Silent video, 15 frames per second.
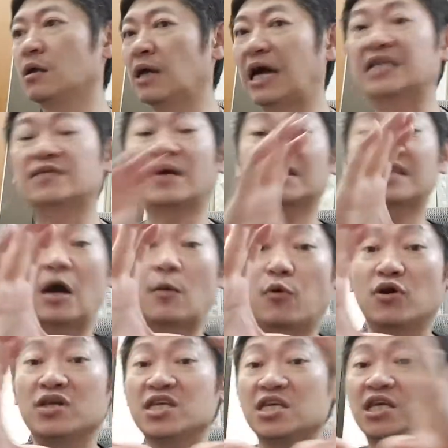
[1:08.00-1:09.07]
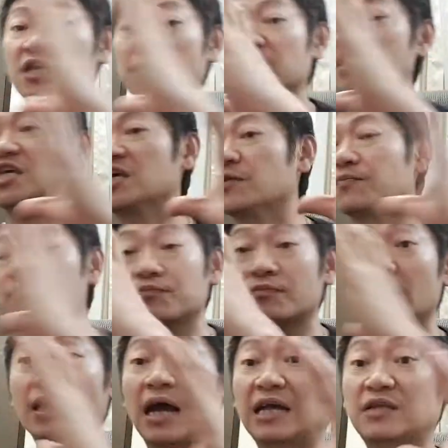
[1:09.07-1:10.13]
啊，这么导播一翕，
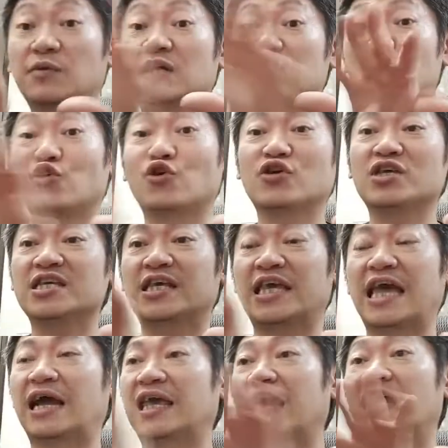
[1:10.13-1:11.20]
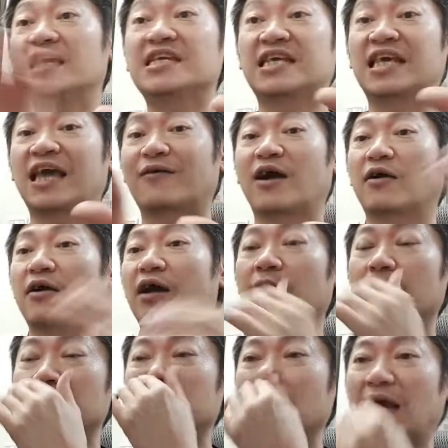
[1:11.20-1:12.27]
啊，这么收容一行，一敲，
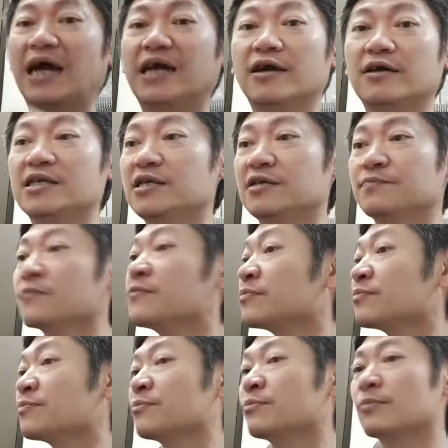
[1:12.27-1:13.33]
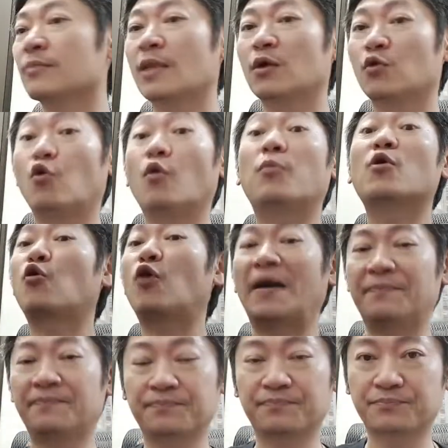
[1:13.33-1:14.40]
哎呀一。 我不
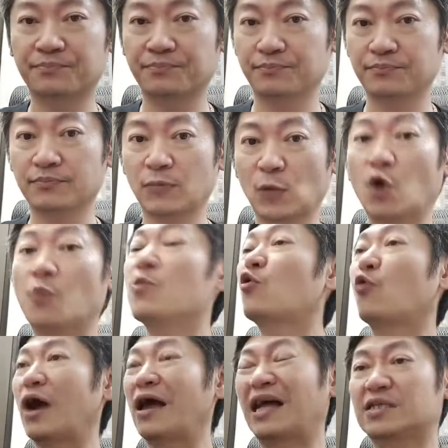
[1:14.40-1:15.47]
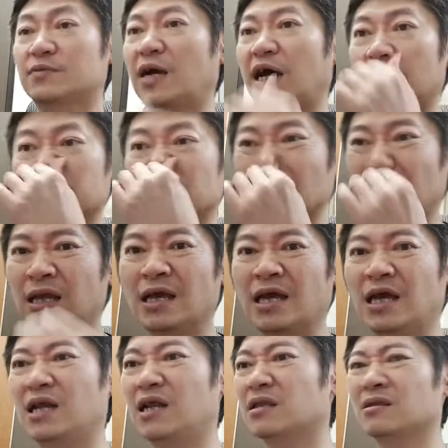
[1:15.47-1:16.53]
管啊！怎么，
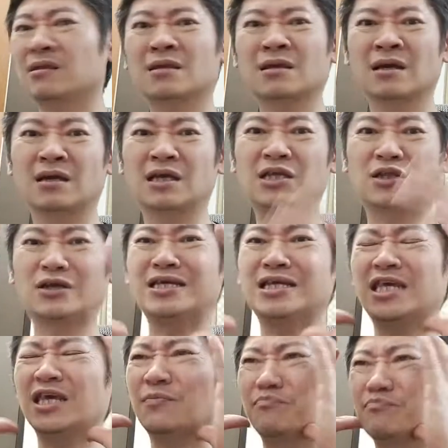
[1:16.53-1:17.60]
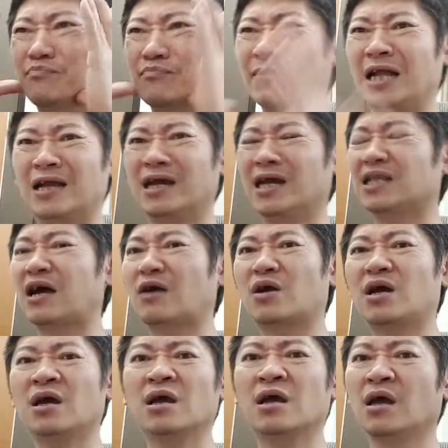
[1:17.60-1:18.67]
那个伊就伊翕，那头
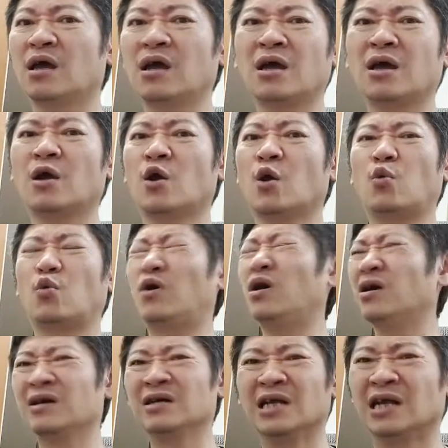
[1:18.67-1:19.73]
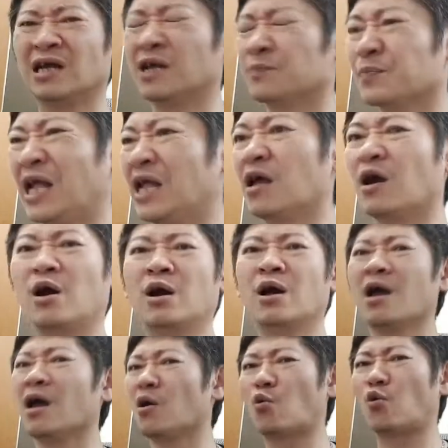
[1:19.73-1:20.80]
个
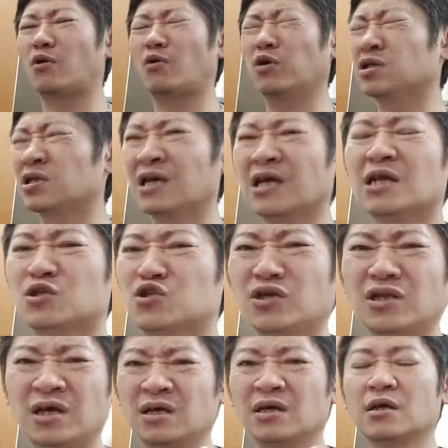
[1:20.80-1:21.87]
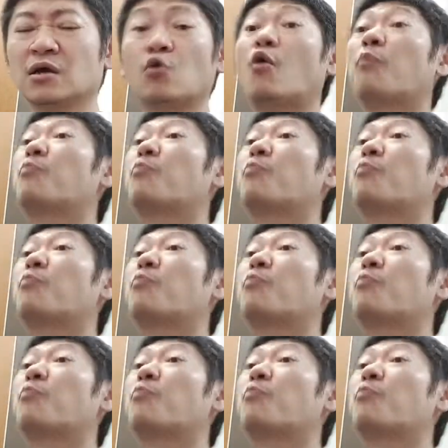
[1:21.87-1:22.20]
我这我